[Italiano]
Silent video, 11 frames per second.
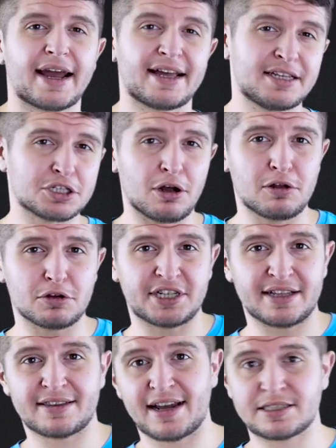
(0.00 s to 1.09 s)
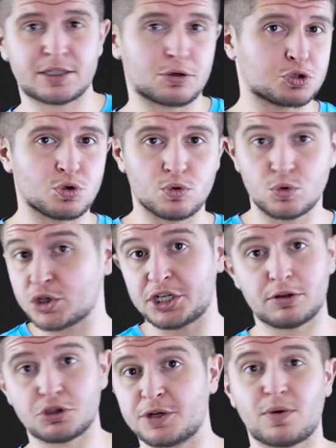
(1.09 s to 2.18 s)
che di solito si attestano su un
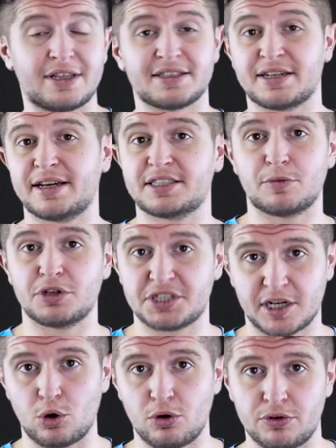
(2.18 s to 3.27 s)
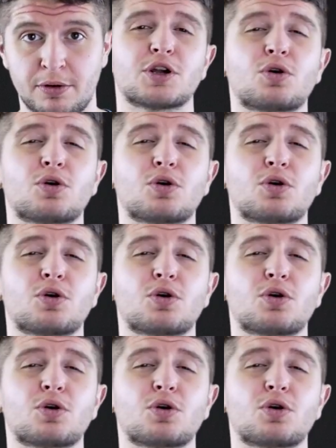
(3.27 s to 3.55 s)
256 di secondo.